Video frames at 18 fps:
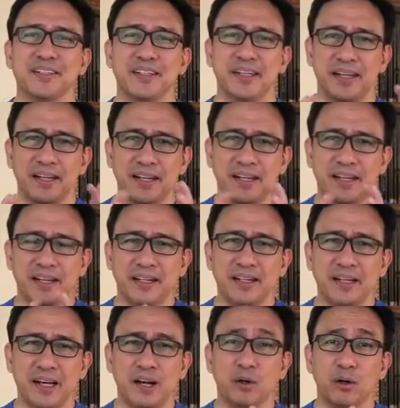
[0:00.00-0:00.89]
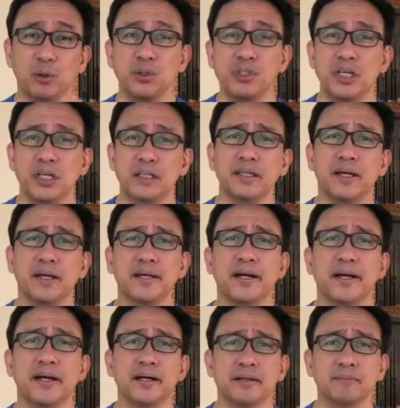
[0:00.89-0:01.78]
Uh, ang hudyat ay
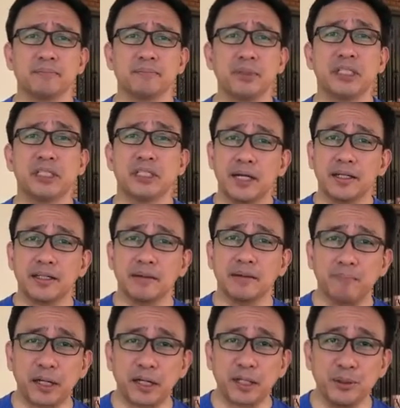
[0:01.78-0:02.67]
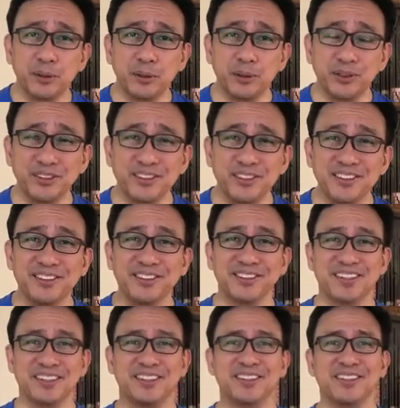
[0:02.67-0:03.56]
ang binyag ng Panginoon,
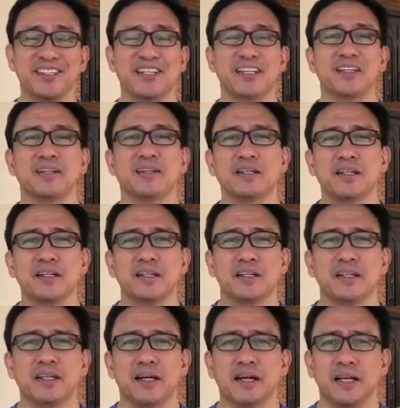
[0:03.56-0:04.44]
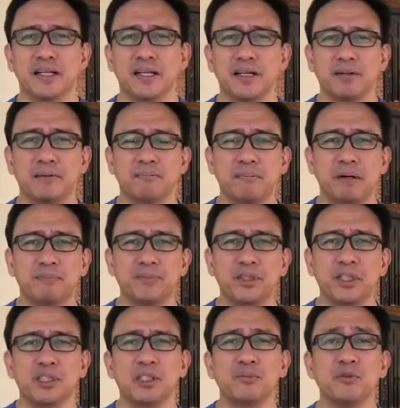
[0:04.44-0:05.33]
uh, the uh,
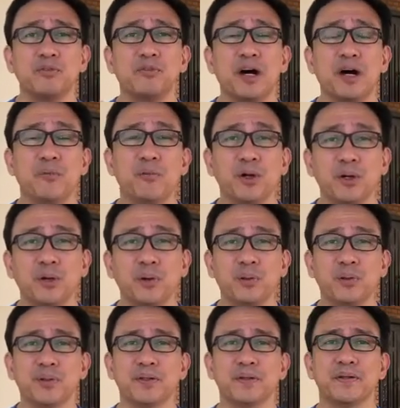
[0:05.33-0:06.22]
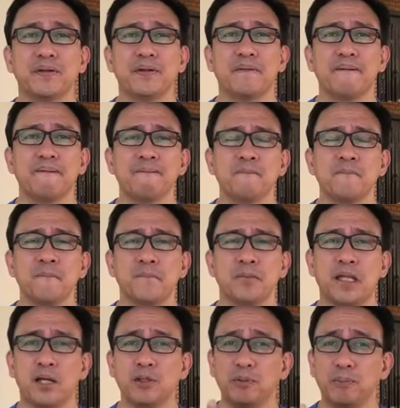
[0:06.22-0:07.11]
baptism of our Lord.
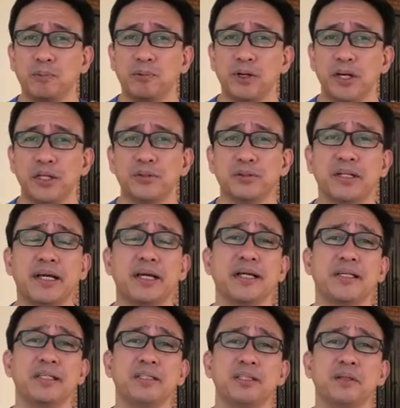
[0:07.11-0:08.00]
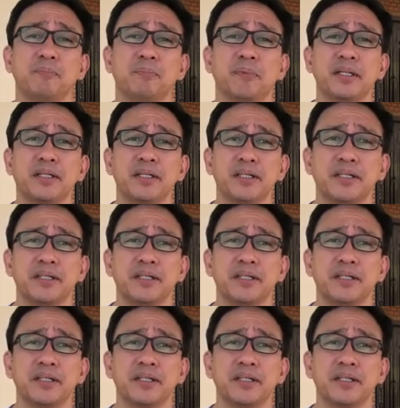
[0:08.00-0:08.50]
Tayo po ngayon ay siyempre